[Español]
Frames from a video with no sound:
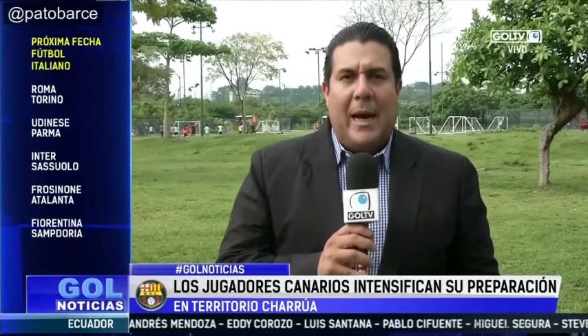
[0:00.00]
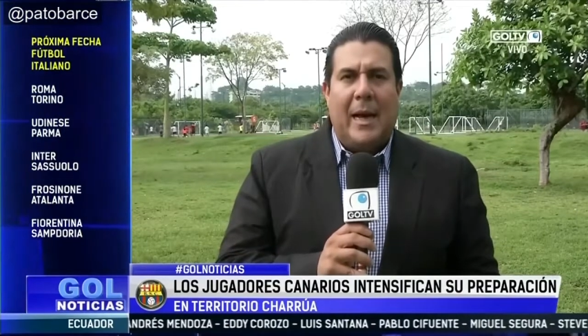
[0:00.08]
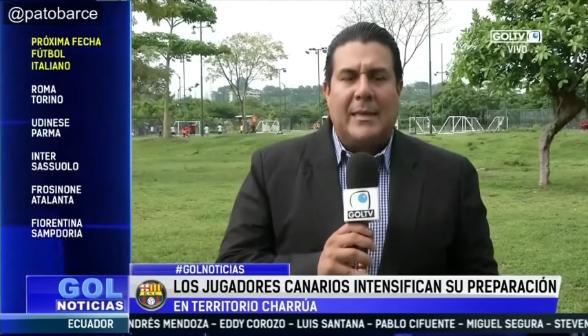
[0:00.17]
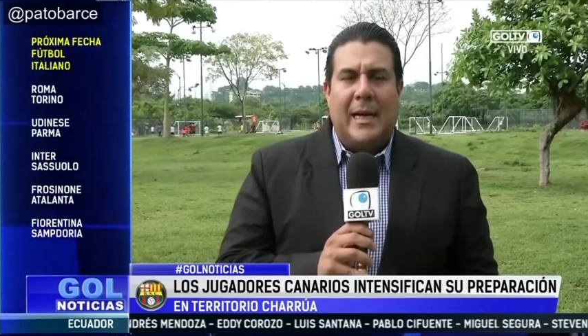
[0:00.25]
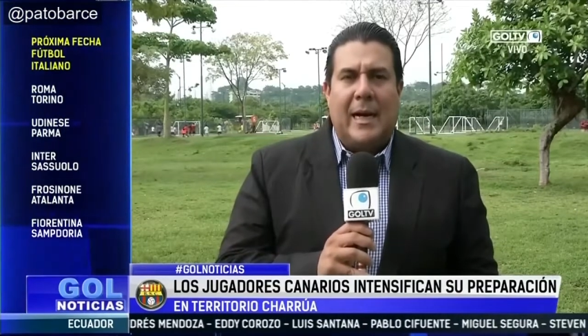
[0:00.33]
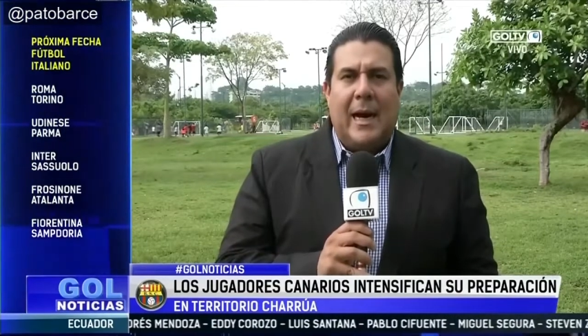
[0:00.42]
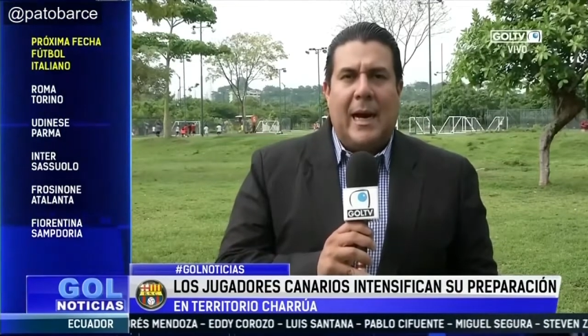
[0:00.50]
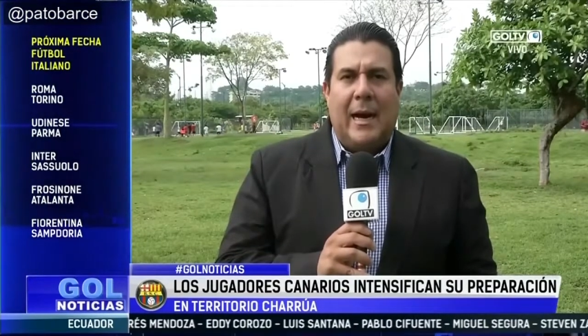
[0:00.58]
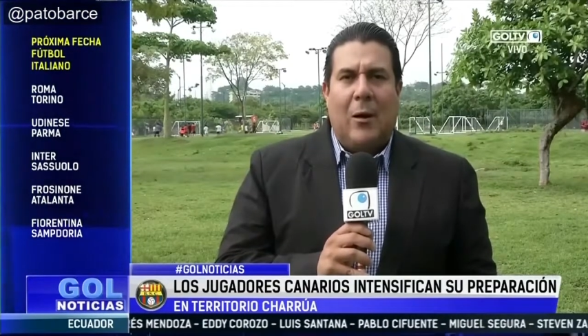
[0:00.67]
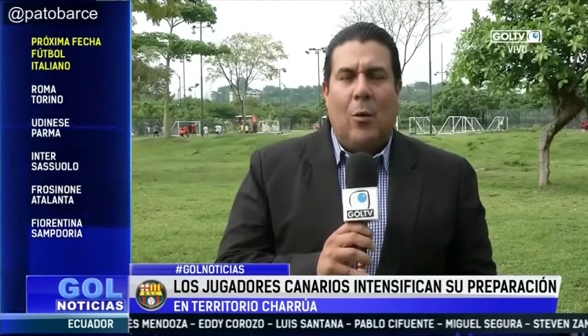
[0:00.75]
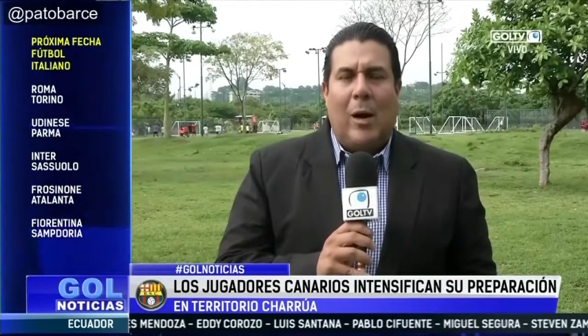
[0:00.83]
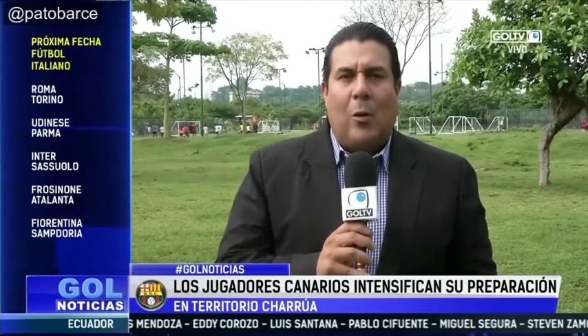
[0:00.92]
para llegar
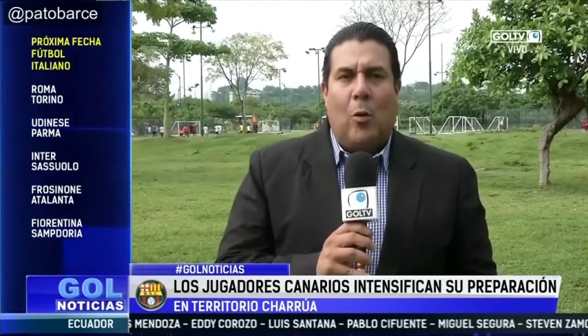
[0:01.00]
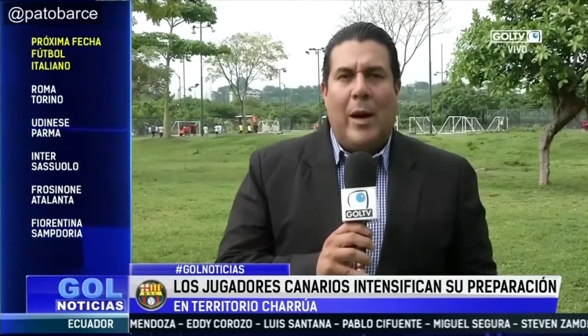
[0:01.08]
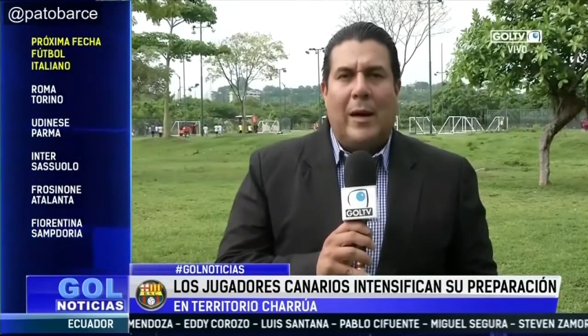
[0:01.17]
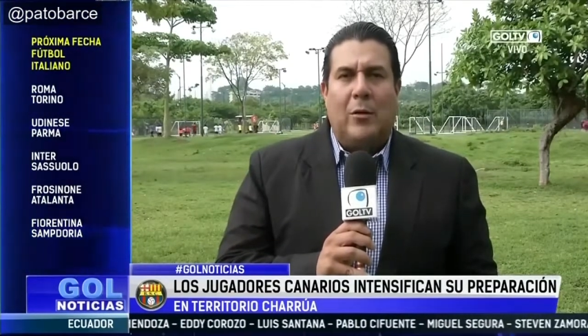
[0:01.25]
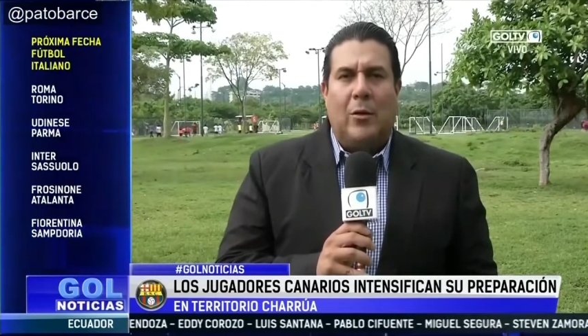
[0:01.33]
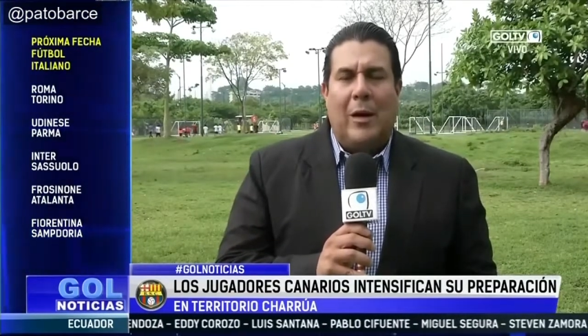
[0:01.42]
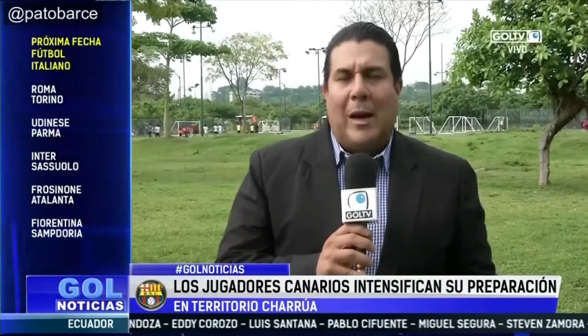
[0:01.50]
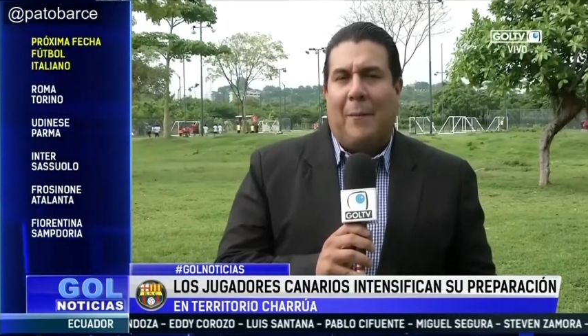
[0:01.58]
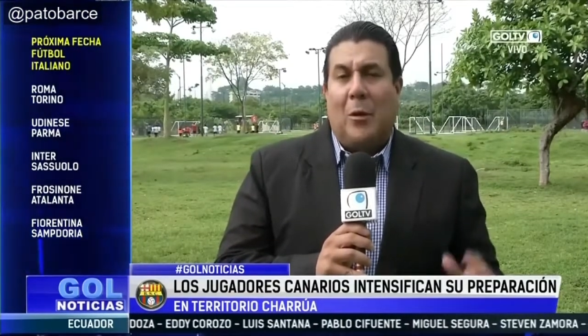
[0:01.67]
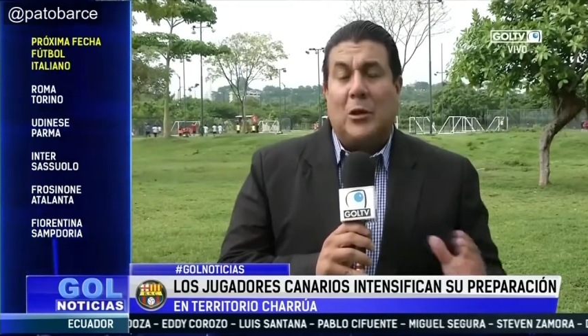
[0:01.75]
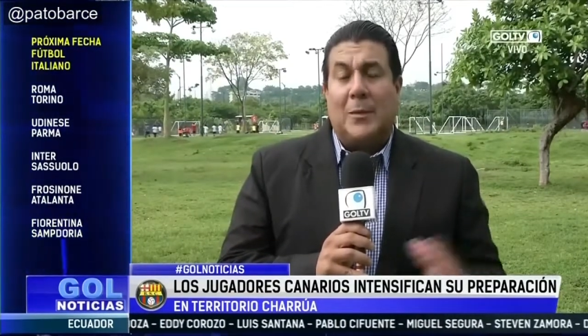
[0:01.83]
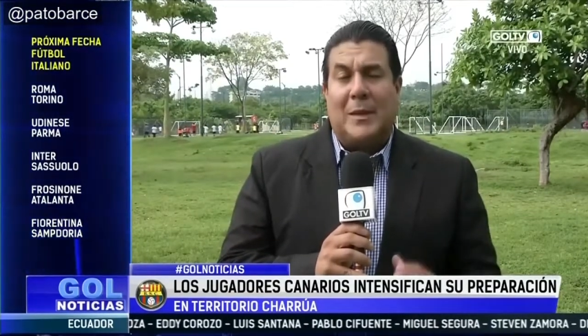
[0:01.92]
a un acuerdo en las
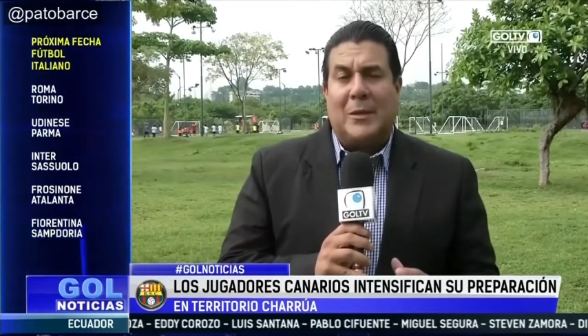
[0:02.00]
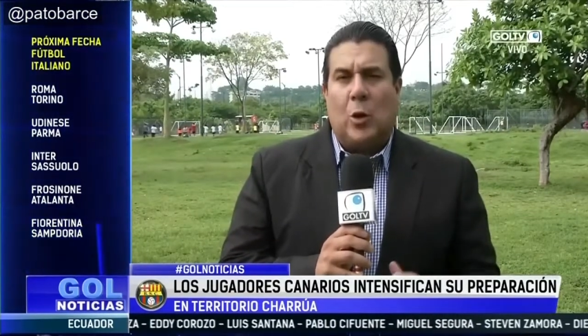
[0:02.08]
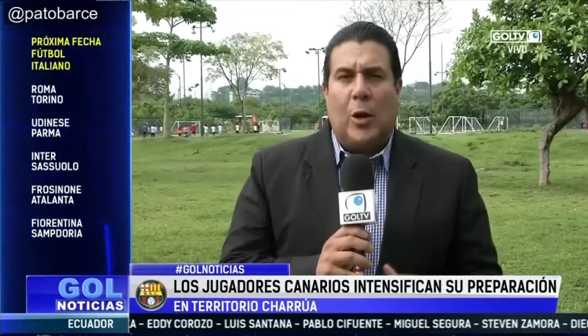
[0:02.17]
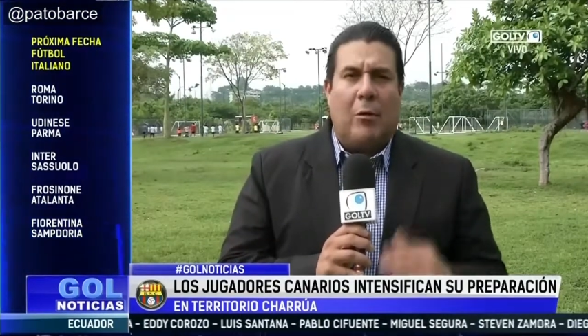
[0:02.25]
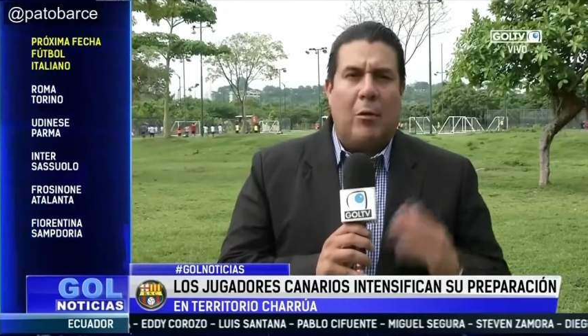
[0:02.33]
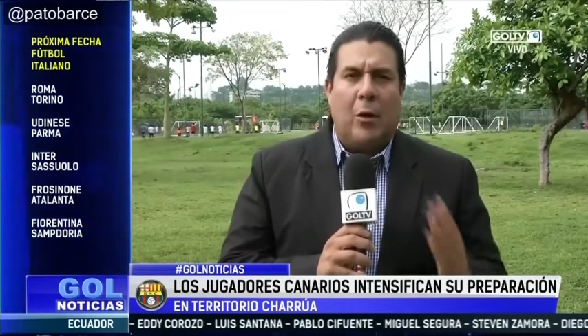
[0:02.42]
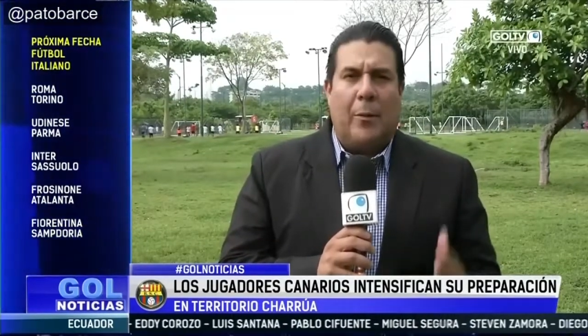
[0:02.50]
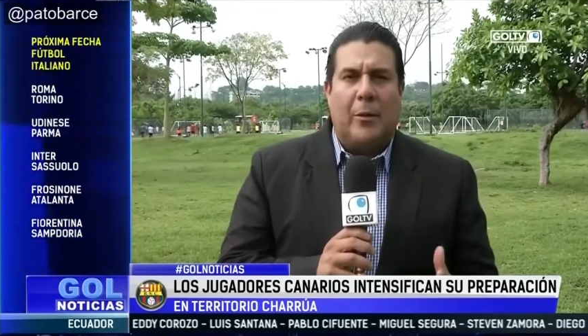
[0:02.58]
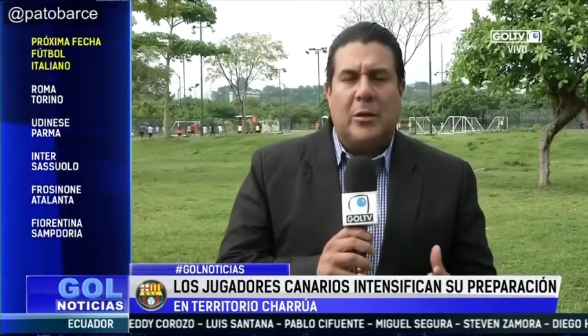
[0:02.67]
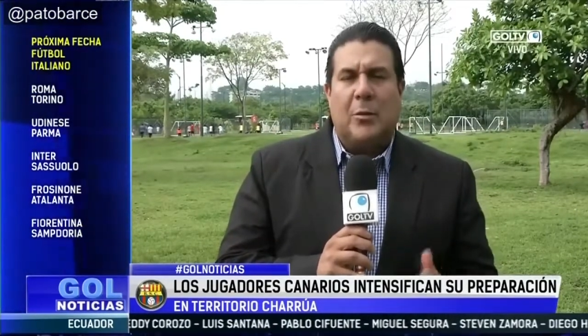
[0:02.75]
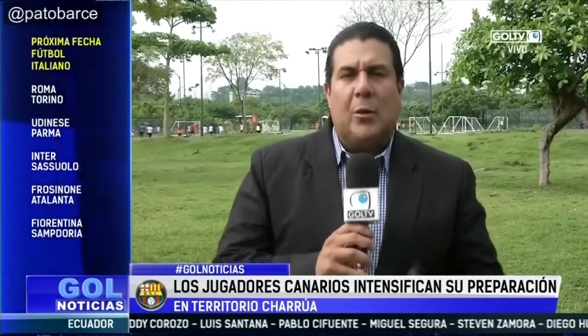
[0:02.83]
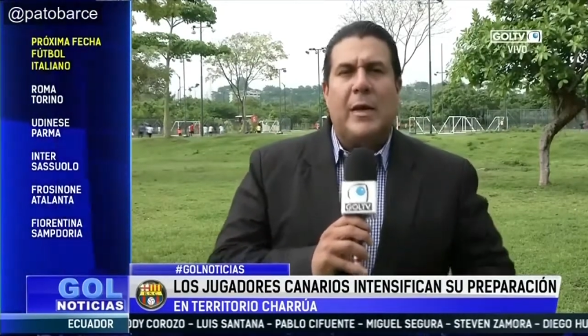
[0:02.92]
próximas horas o en los
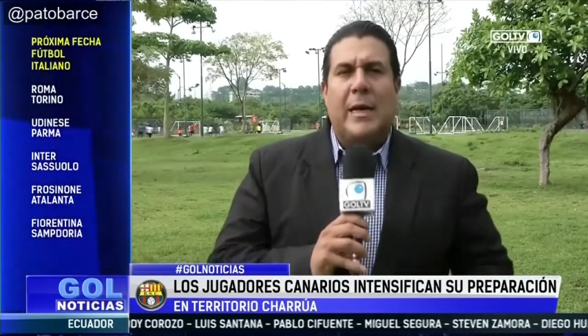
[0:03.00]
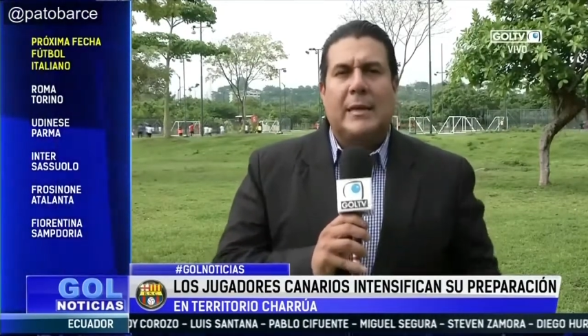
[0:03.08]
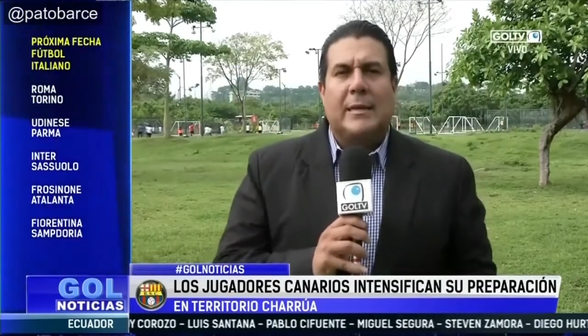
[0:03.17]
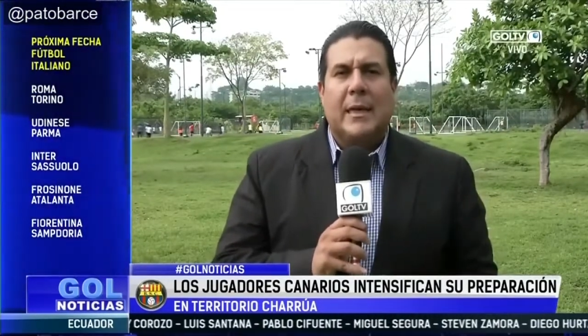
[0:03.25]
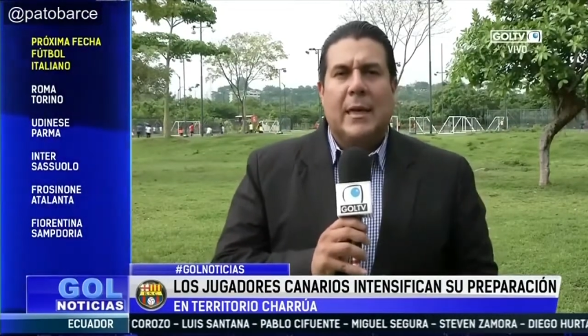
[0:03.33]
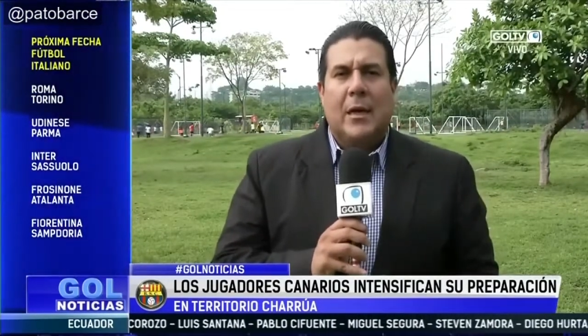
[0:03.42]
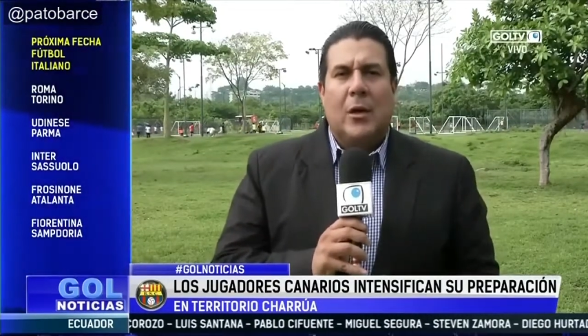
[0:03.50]
próximos días